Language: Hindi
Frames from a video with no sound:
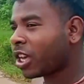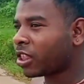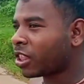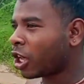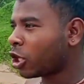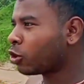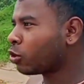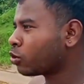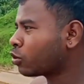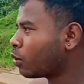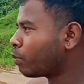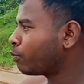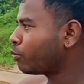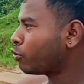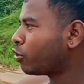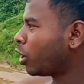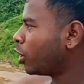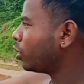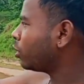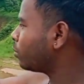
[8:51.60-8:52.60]
जाता है दोस्तों
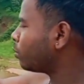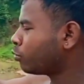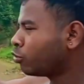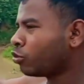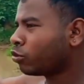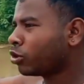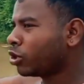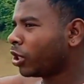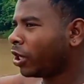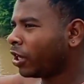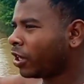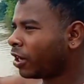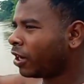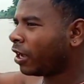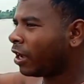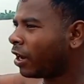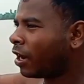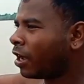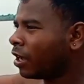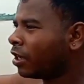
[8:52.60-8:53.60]
पूरा ये जो देख रहे
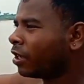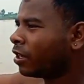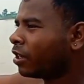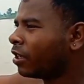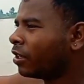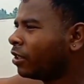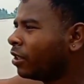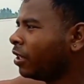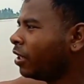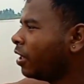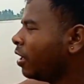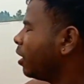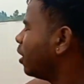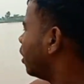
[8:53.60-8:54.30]
हैं ना ये नदी